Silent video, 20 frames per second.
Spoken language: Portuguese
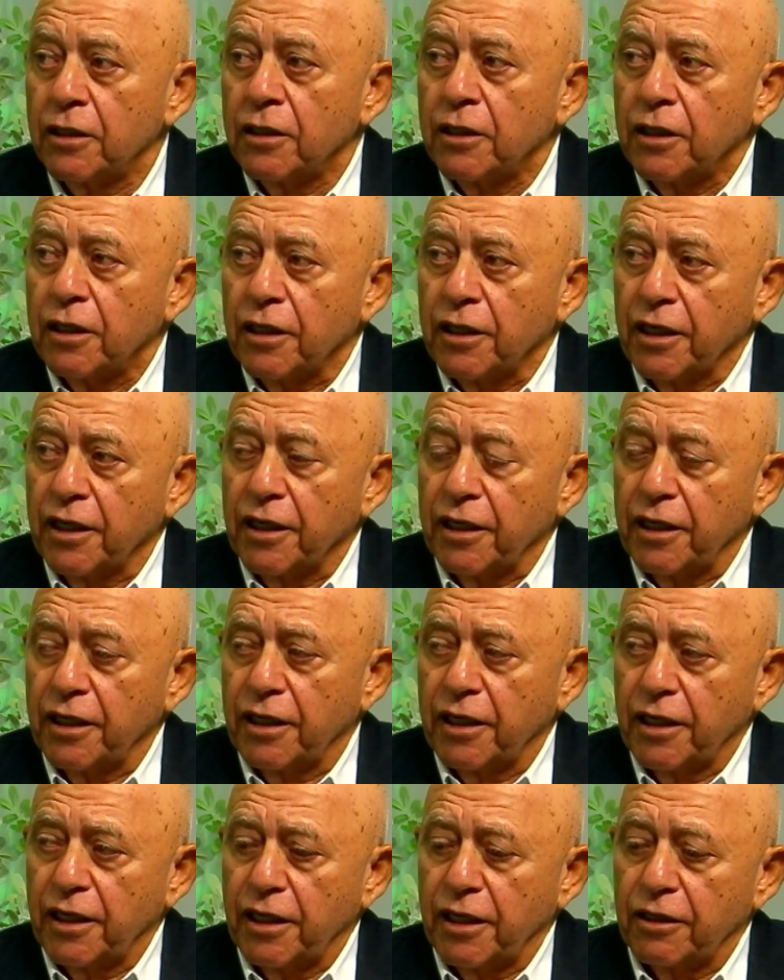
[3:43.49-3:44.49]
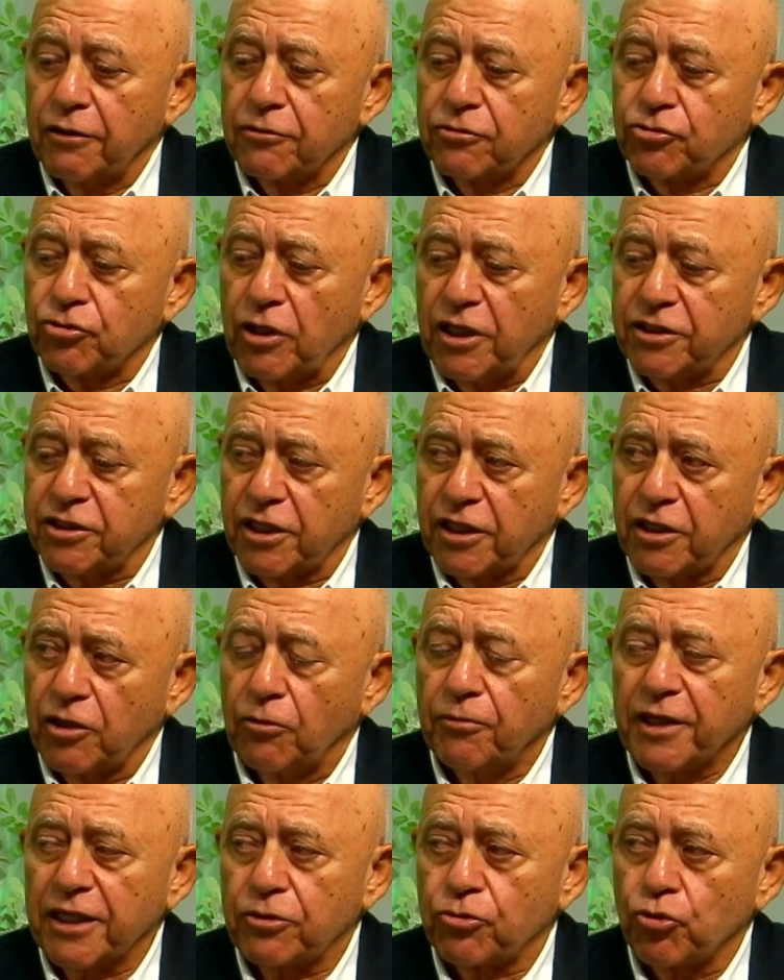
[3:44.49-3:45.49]
É, é, o senhor acha que
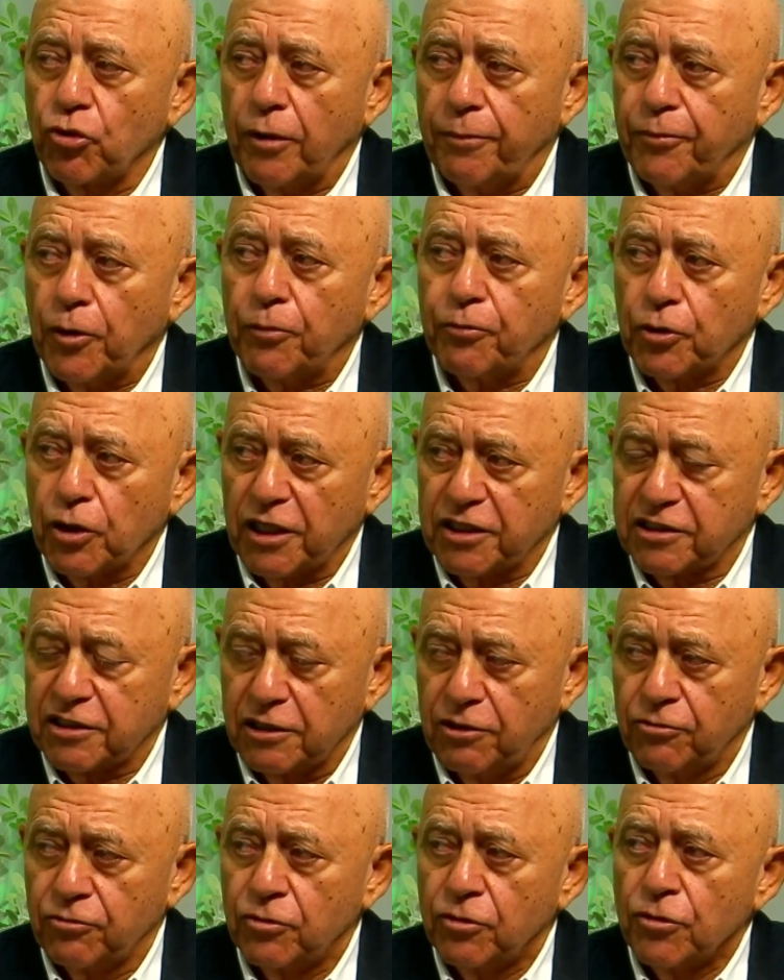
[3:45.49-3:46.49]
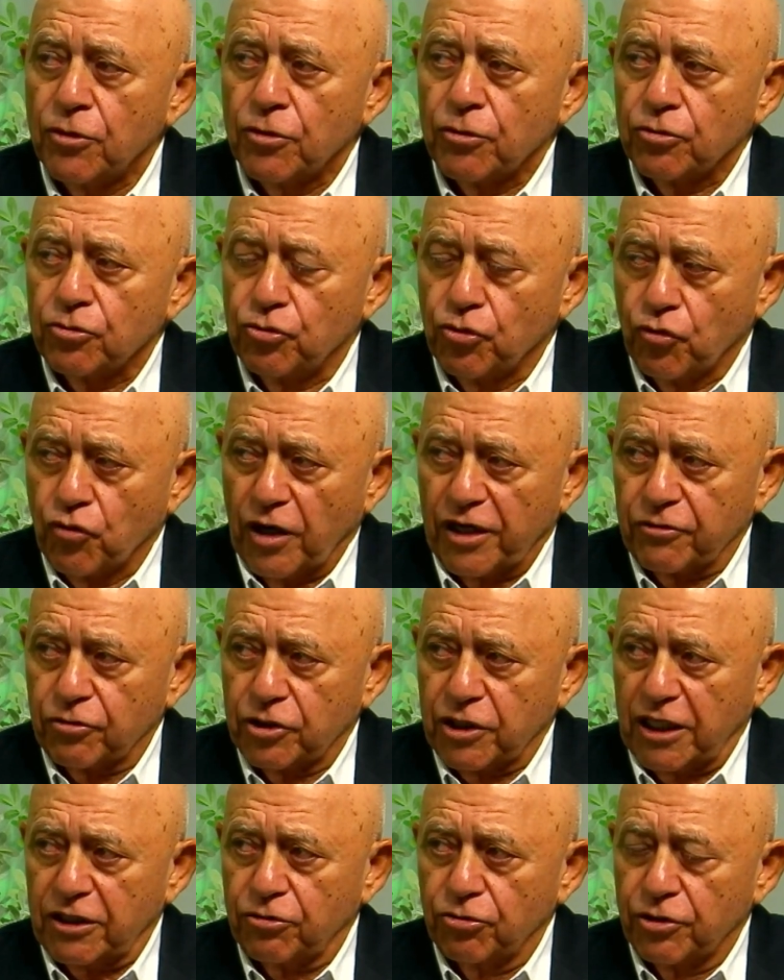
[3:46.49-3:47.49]
aumentou a população do Guarujá
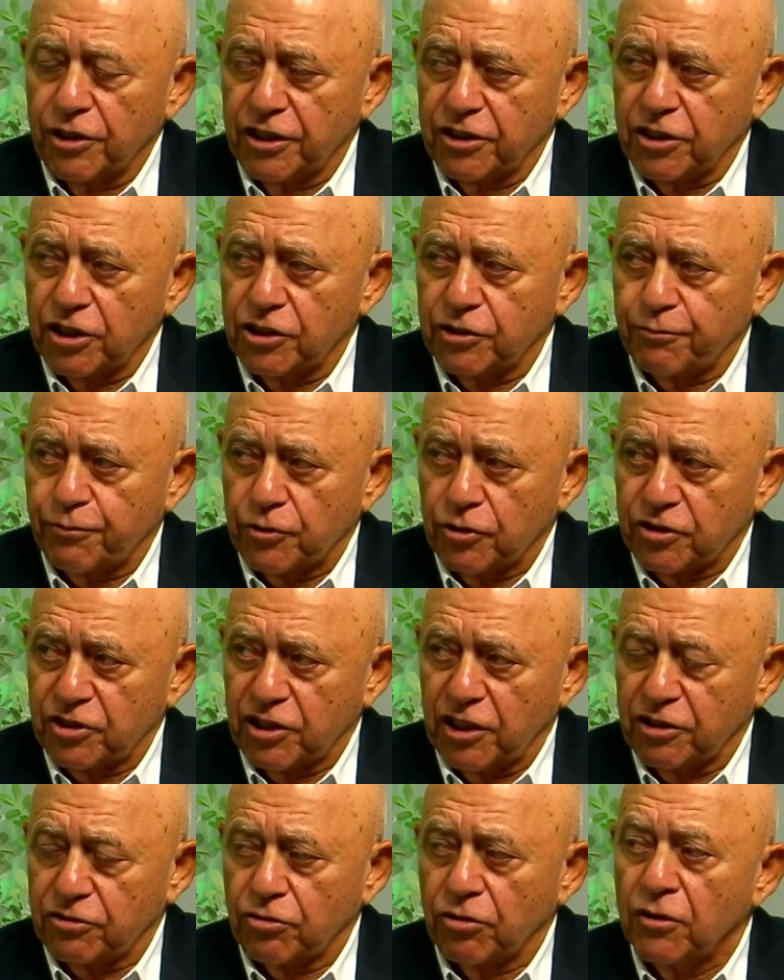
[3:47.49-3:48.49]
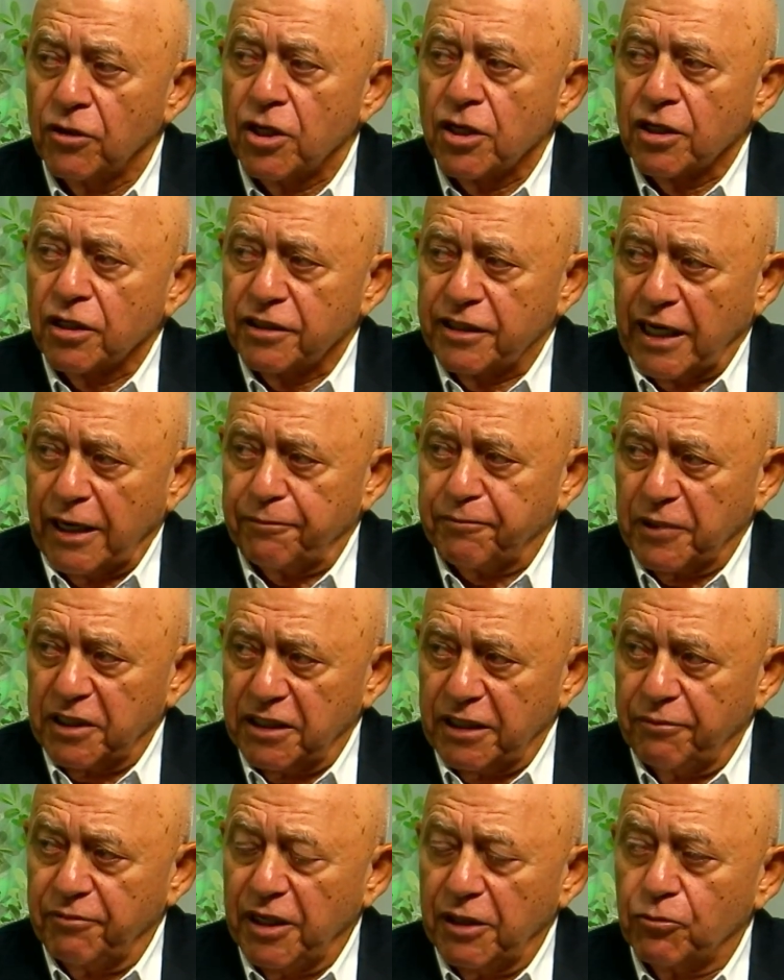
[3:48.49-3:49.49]
durante esse processo da
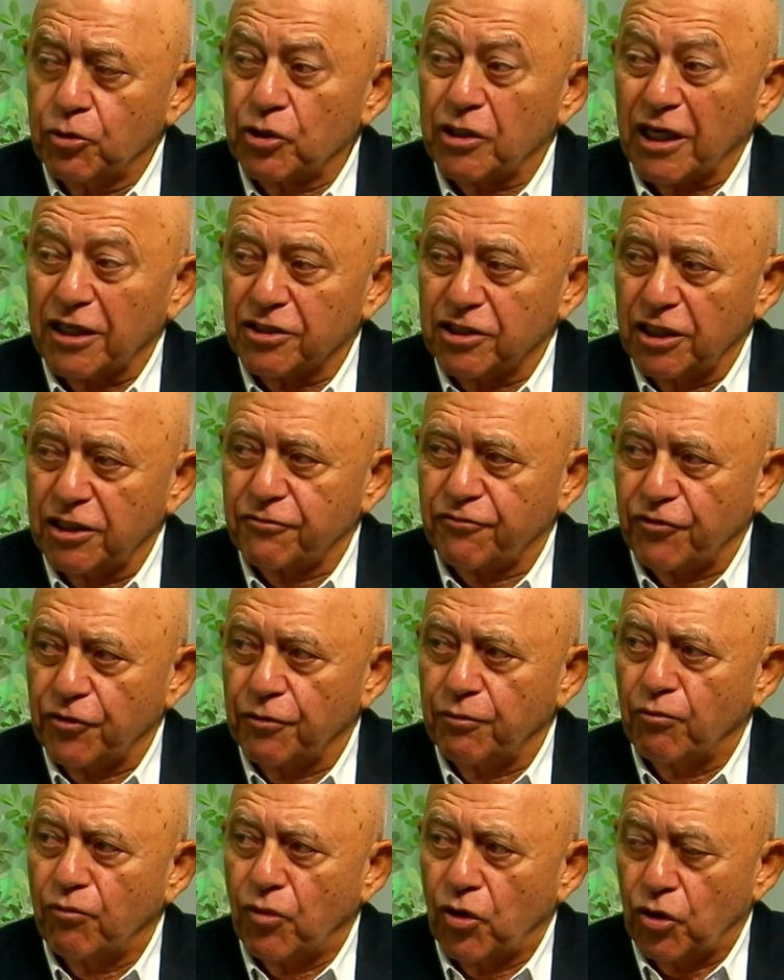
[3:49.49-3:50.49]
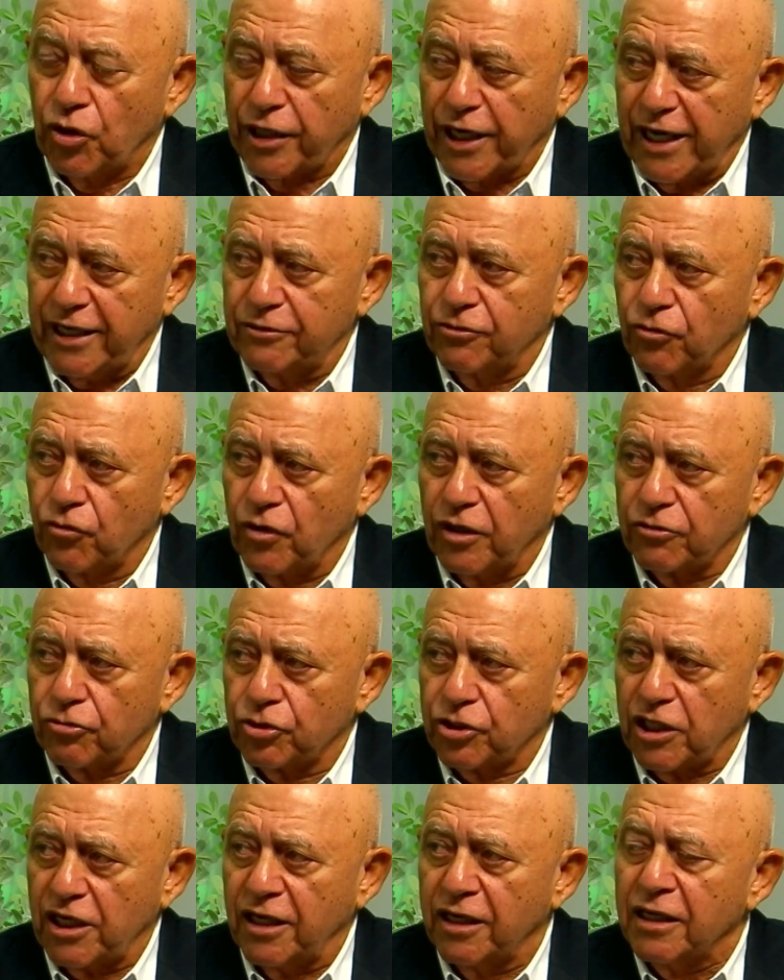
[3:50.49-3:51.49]
pandemia? Muita gente foi morar no
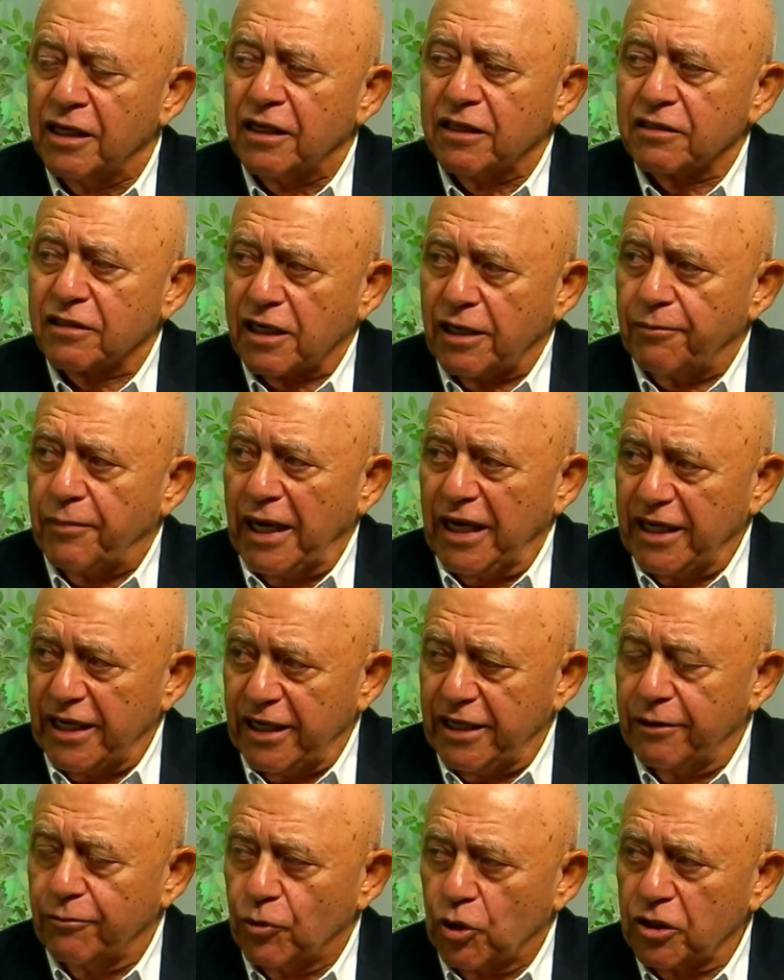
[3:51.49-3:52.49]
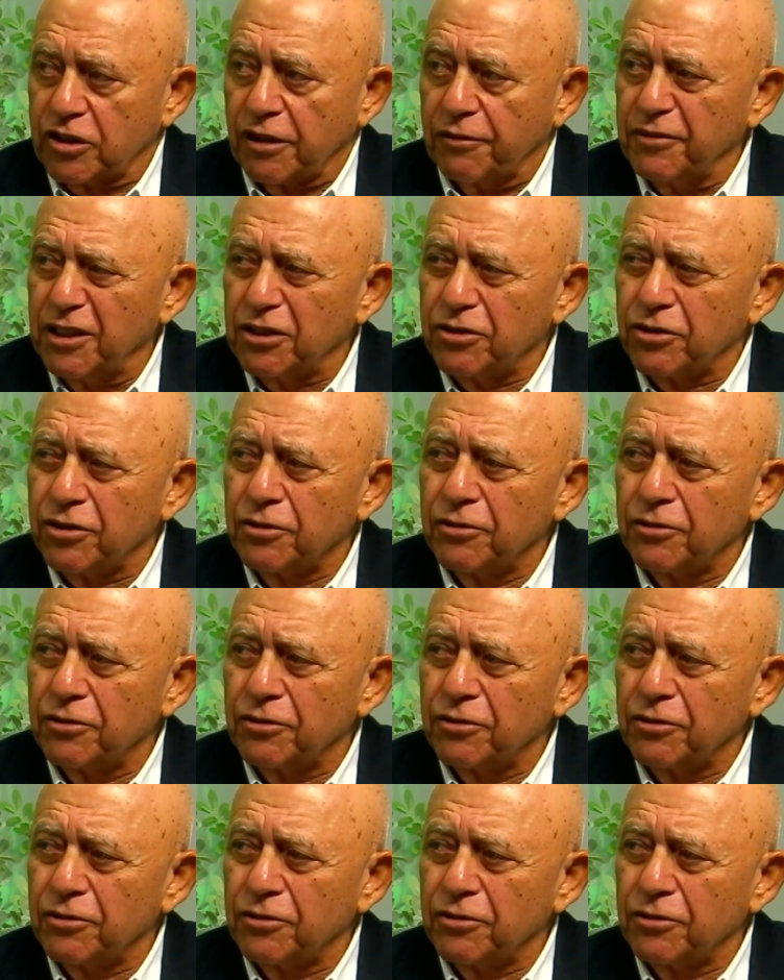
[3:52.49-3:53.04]
Guarujá, trabalhar remotamente?